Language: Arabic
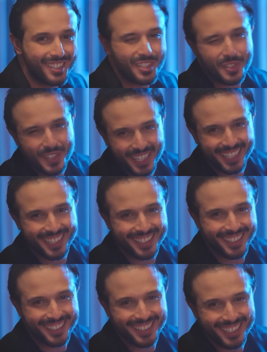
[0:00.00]
شويه
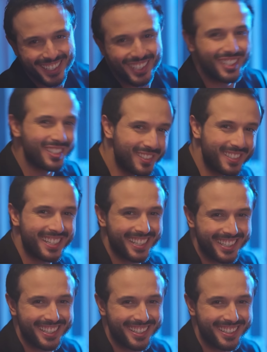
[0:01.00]
هكا شويه
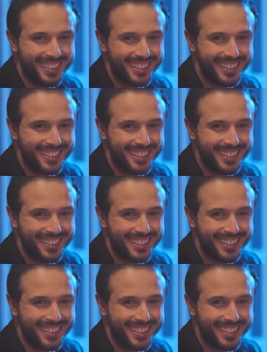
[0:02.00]
هكا